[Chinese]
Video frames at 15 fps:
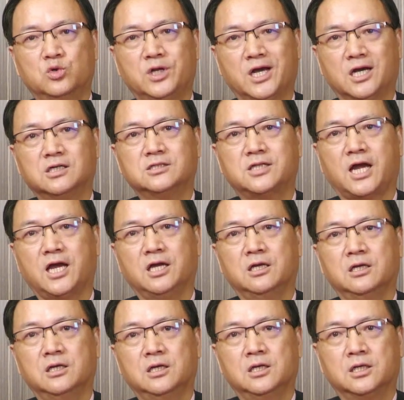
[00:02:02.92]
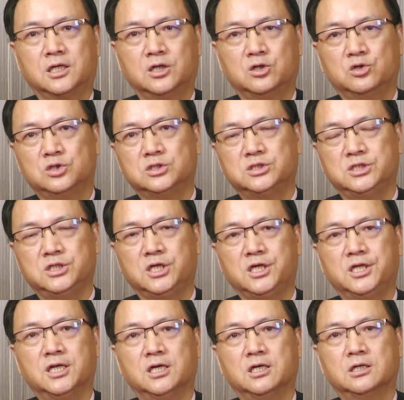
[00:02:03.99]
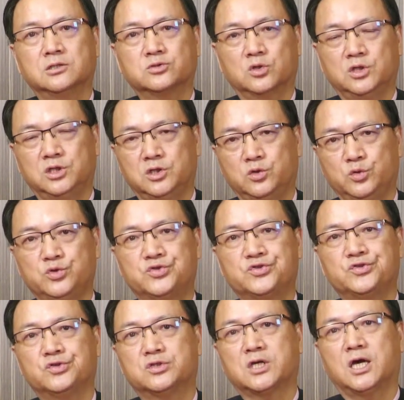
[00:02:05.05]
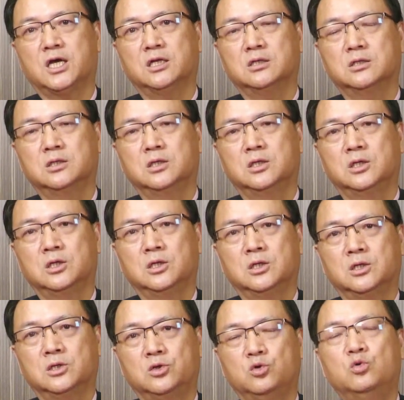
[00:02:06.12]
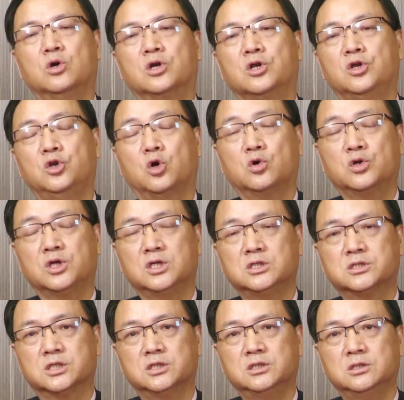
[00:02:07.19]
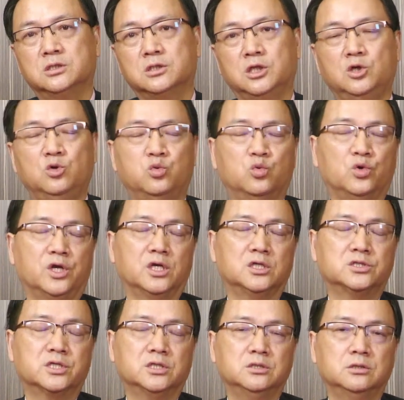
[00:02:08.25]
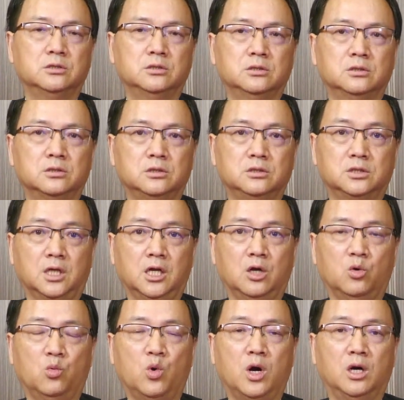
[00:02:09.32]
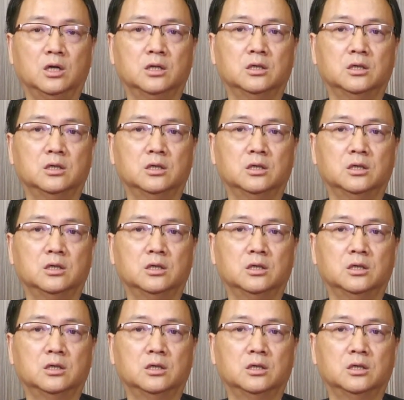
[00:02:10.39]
两一台，结果你生阴啦，所以你运势就差了。如果你龙年生，你虎年生，你当然旺。